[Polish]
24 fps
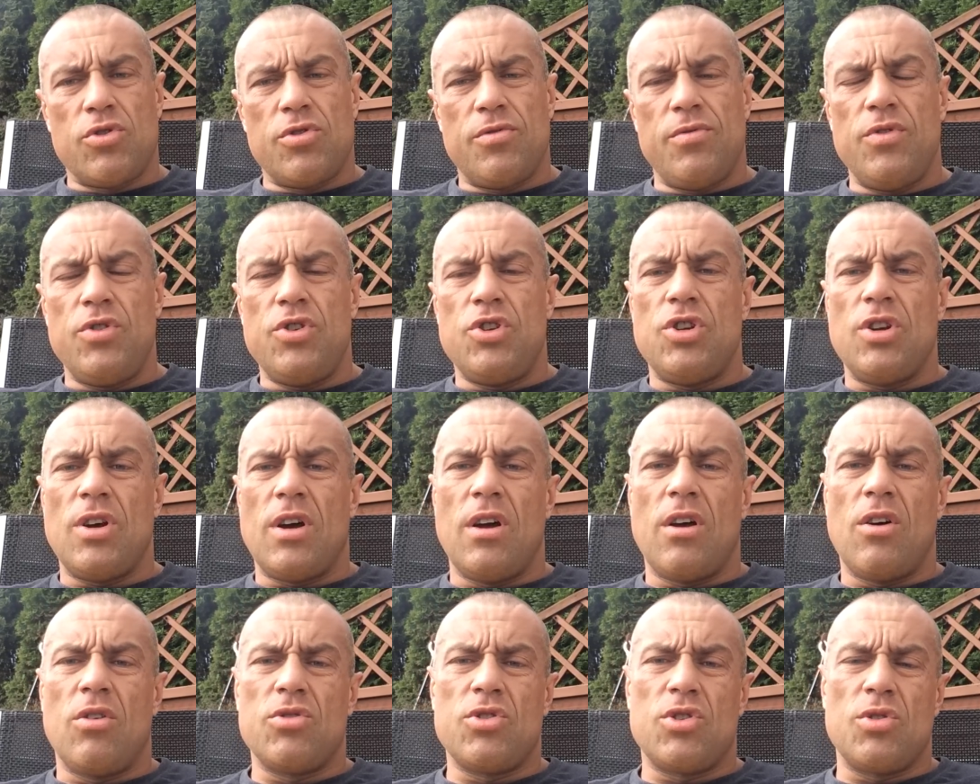
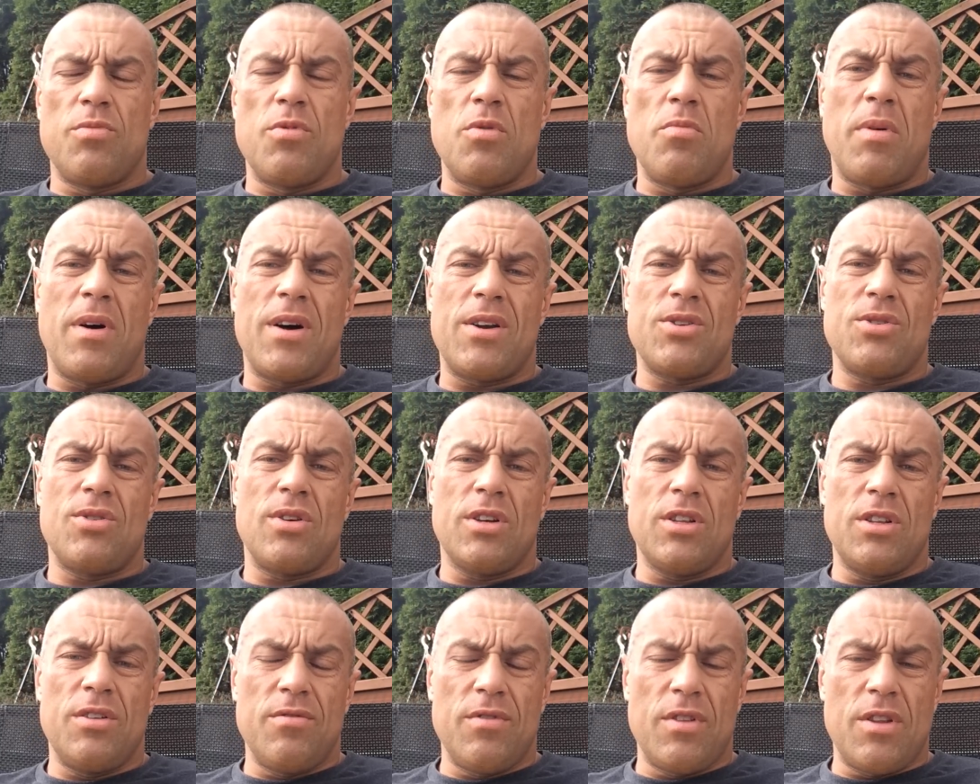Oczywiście osoby bardzo
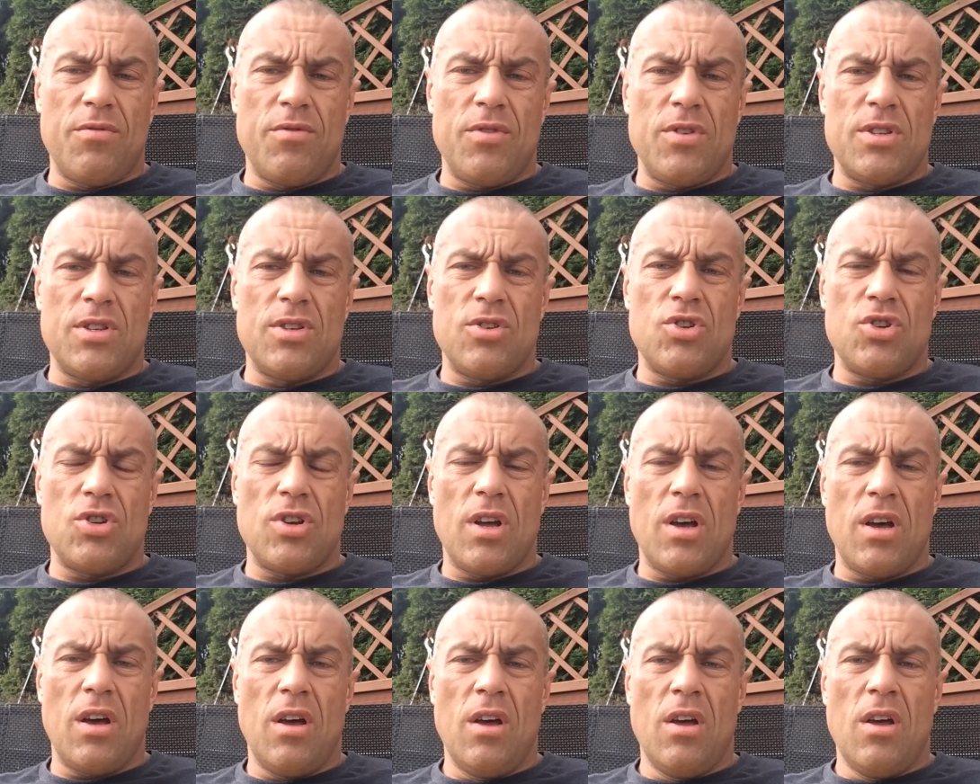aktywne
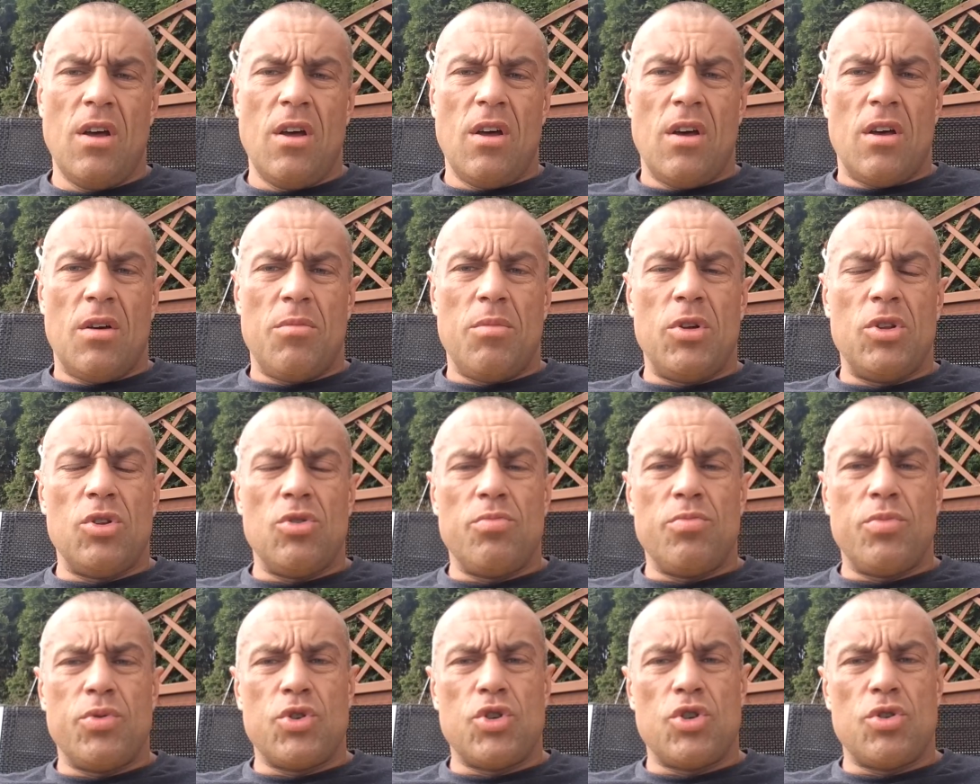fizycznie
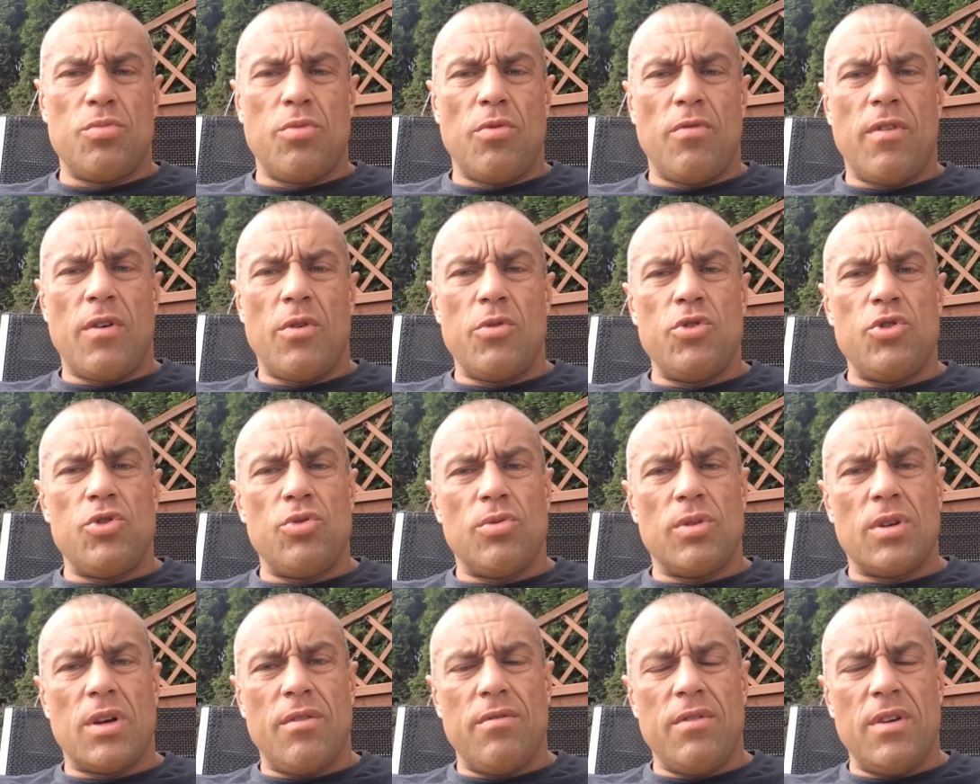będą potrzebowały
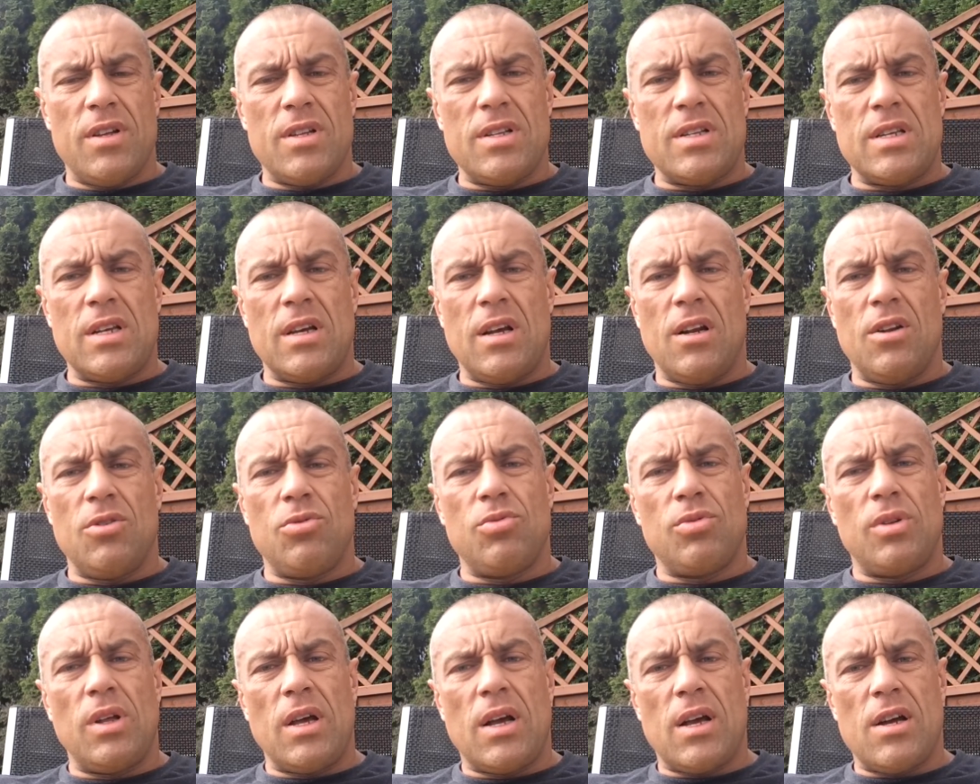ciutkę więcej, ale
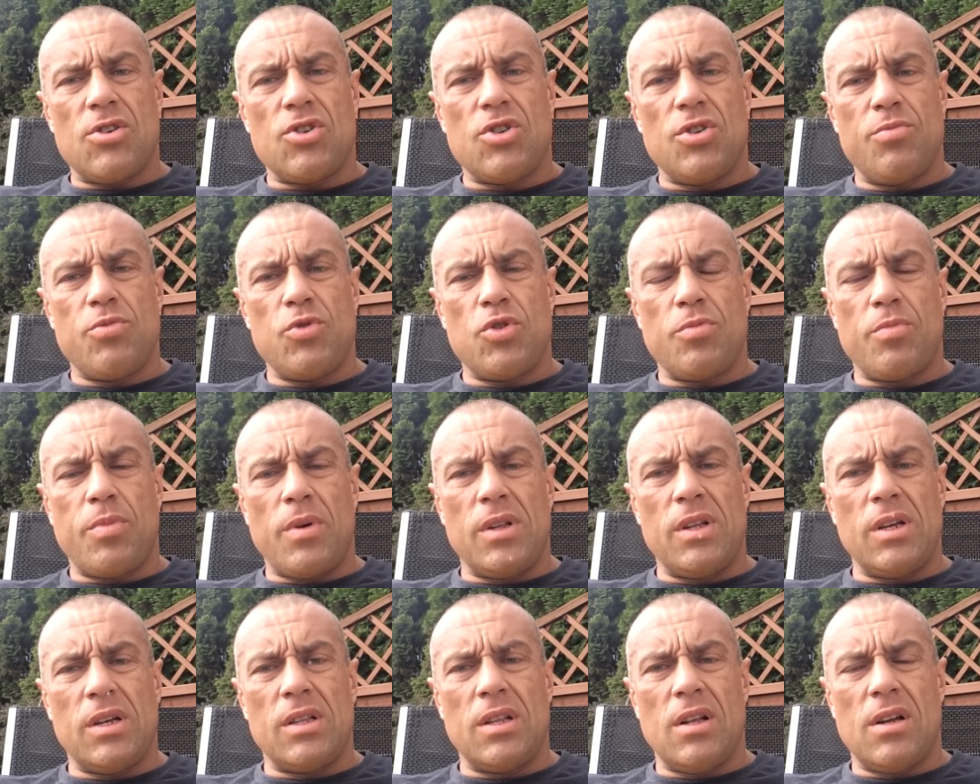tutaj każdy
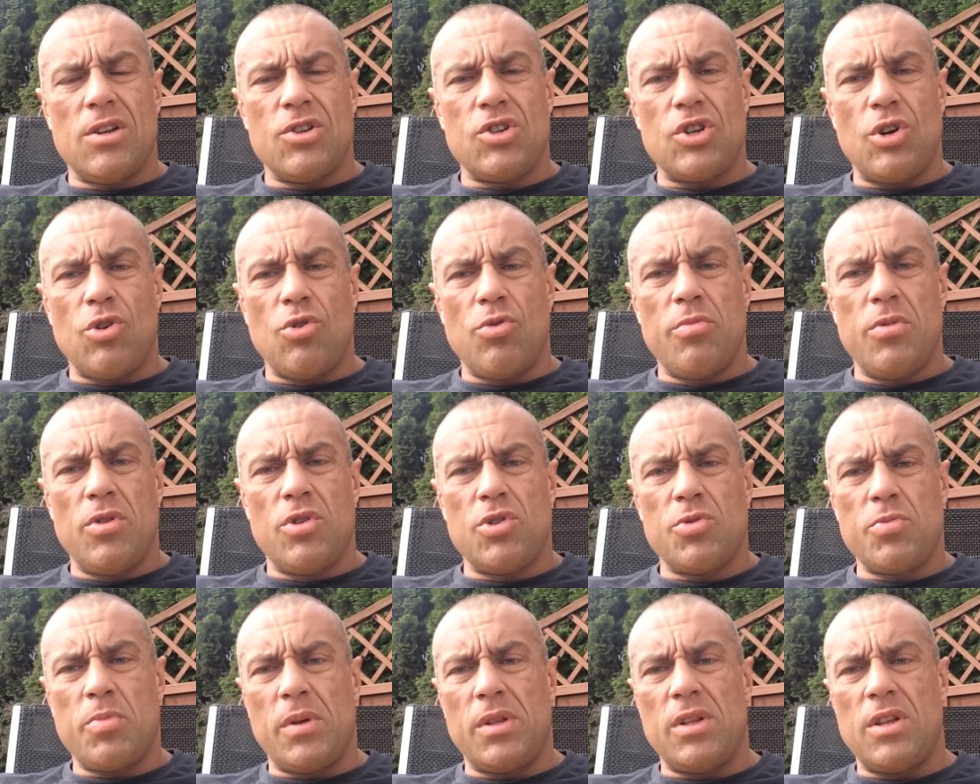przypadek należałoby
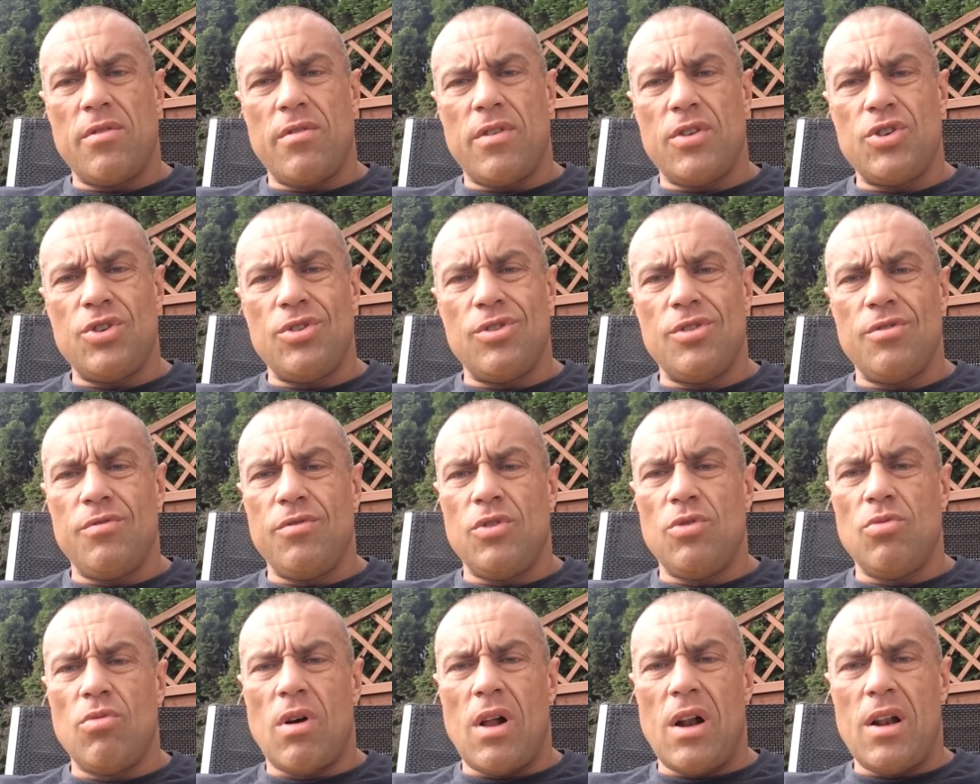rozpatrywać
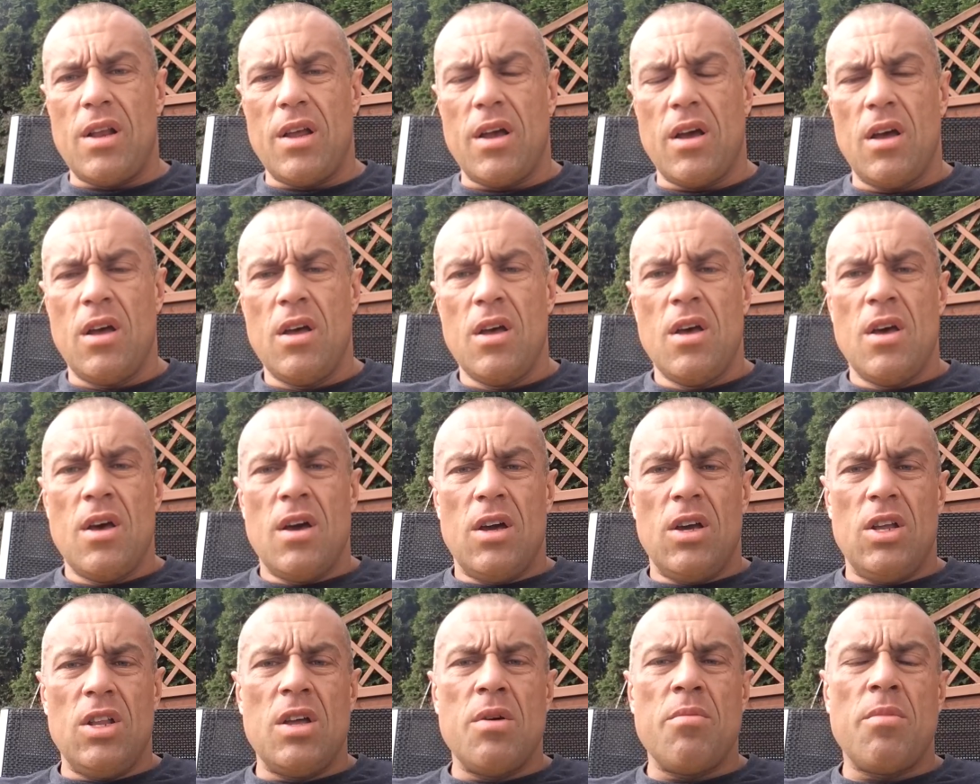indywidualnie
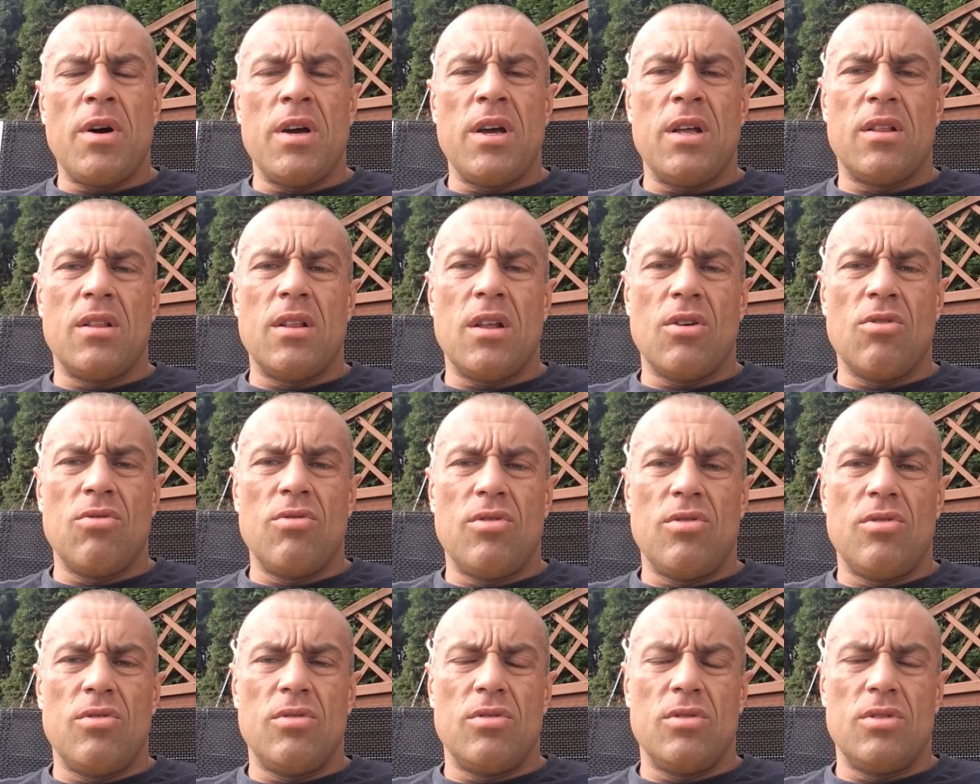i nie ma
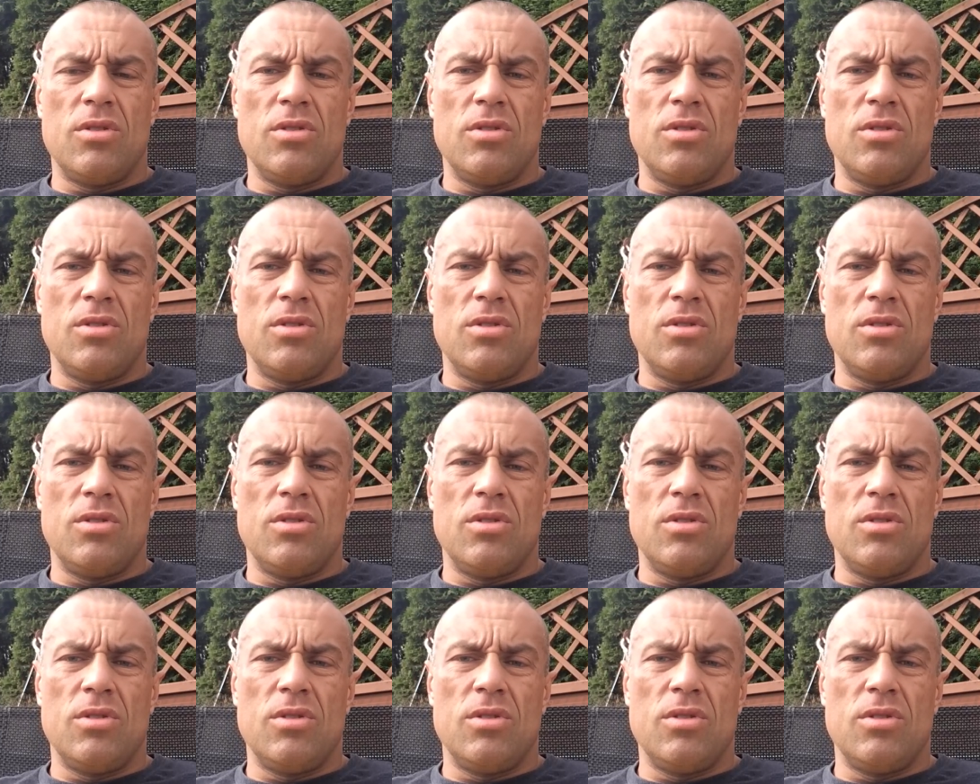jednego e,